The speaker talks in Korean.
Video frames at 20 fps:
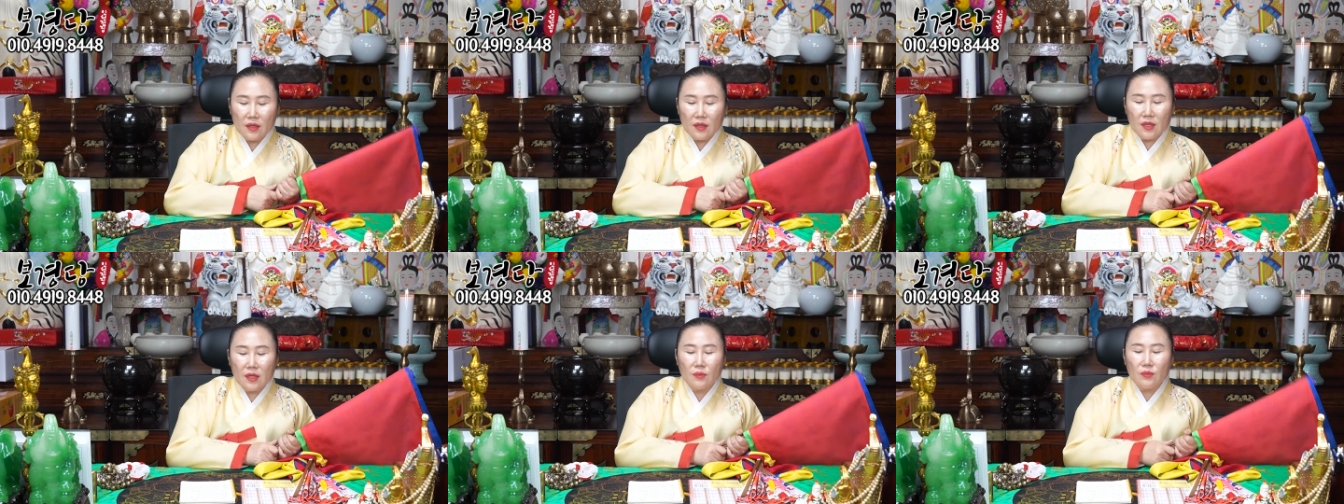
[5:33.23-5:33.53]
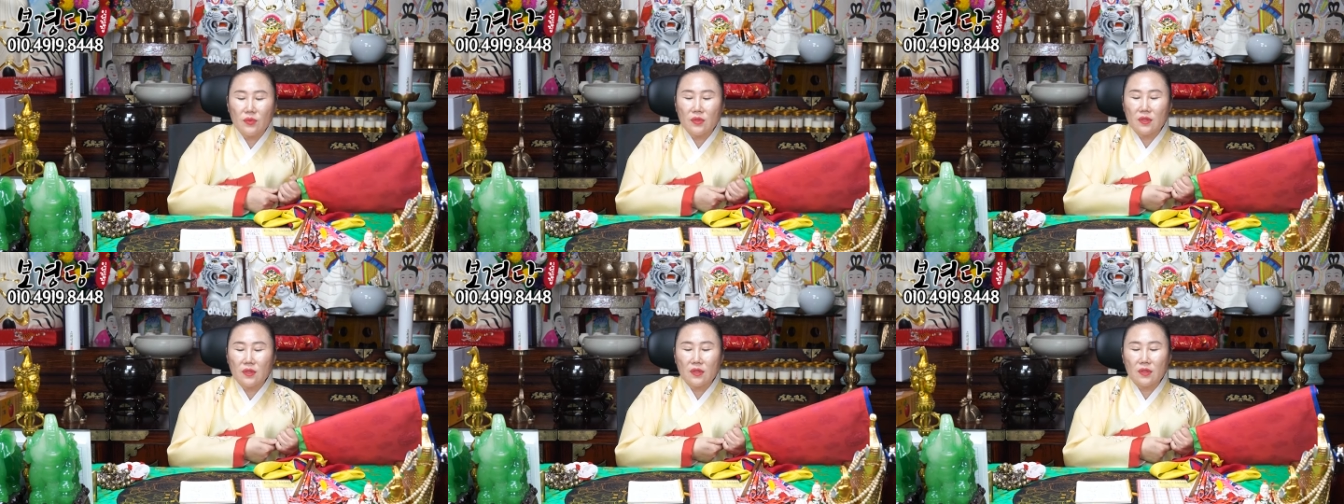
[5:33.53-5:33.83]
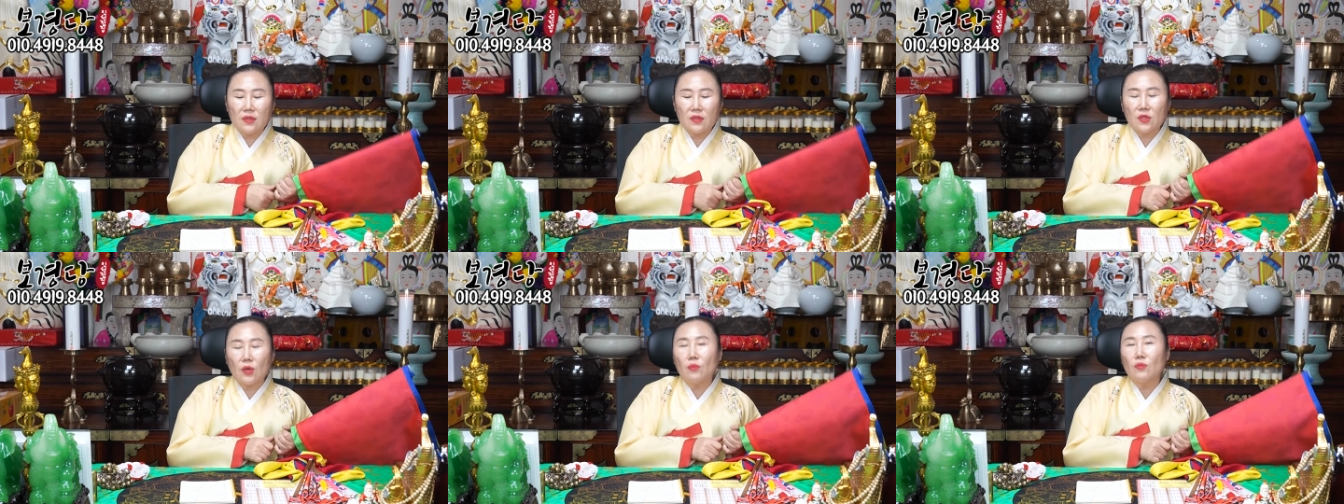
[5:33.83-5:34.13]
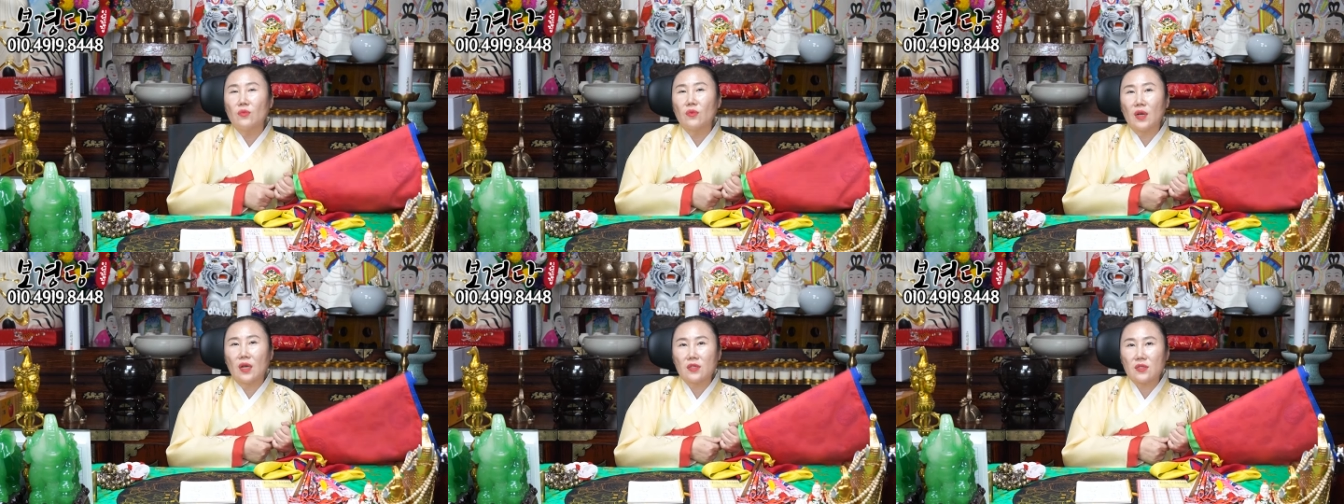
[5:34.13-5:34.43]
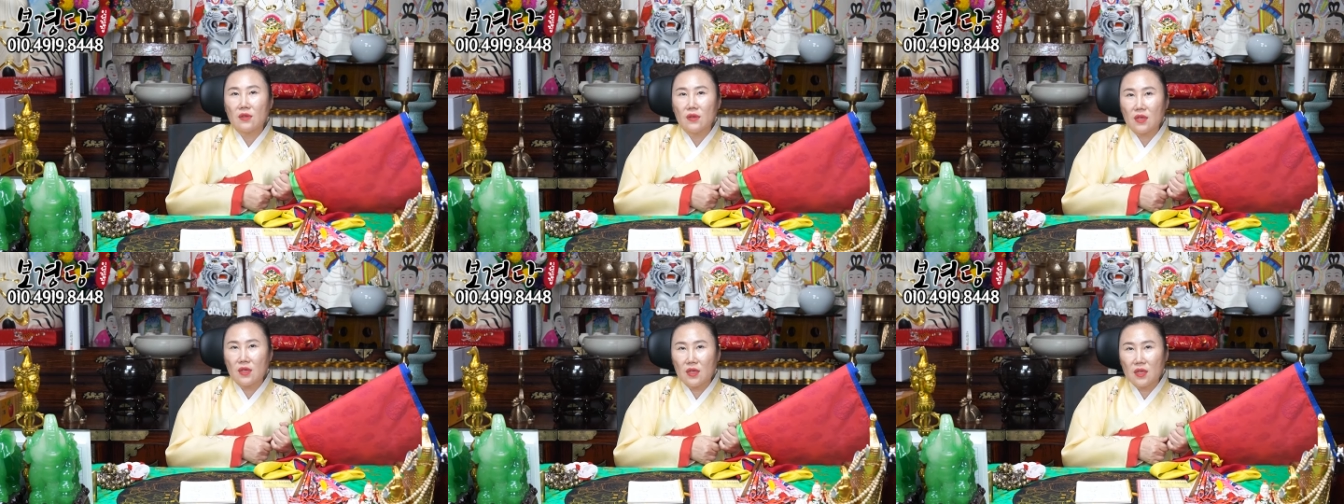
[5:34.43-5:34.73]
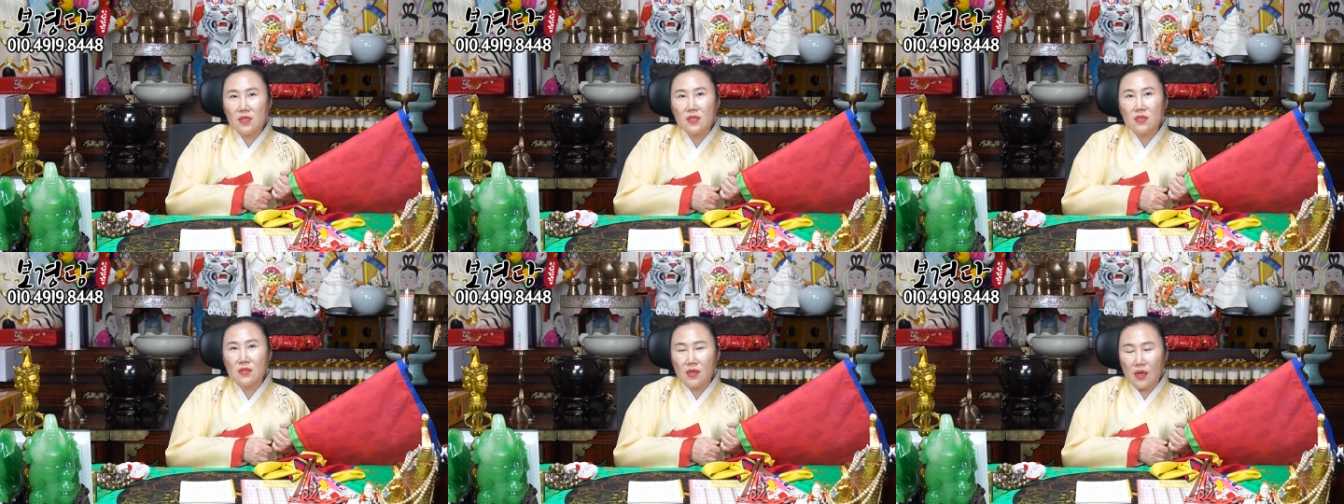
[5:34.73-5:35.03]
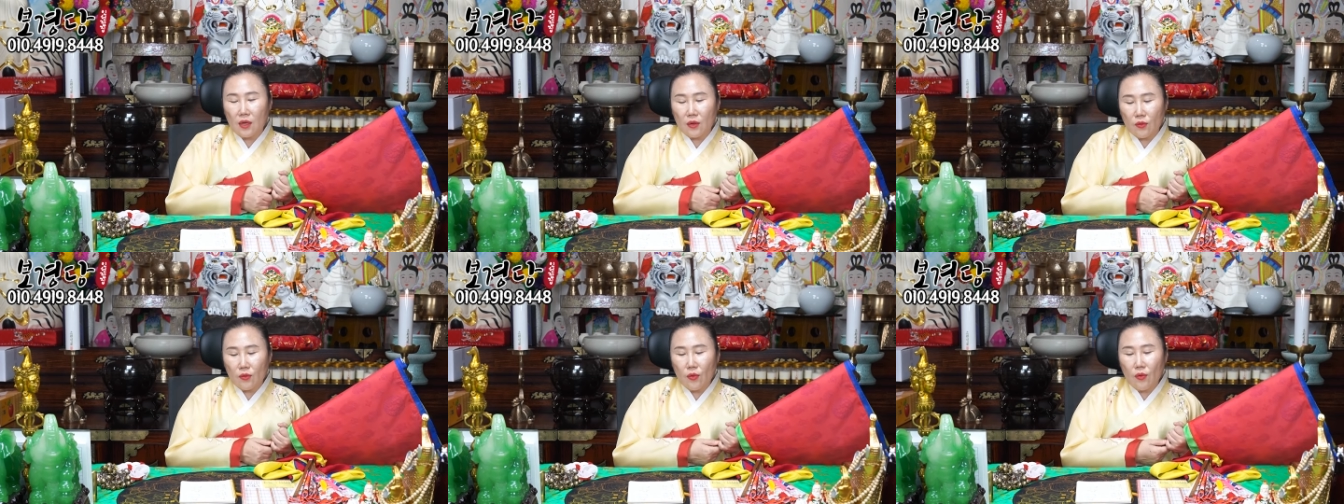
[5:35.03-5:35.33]
이분들은 전문가적인 기질을
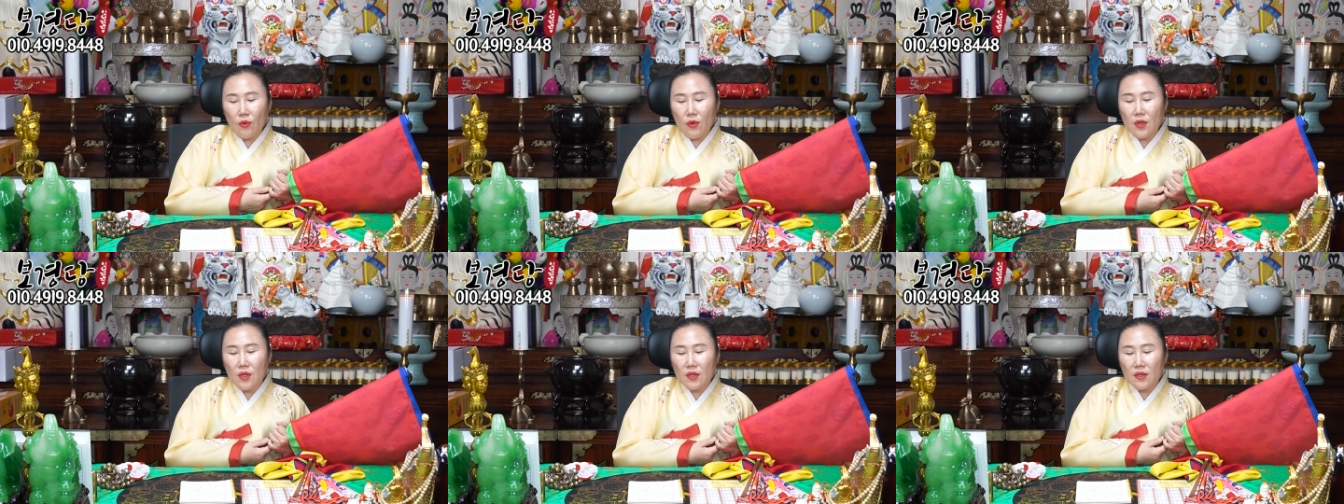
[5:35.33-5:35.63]
갖고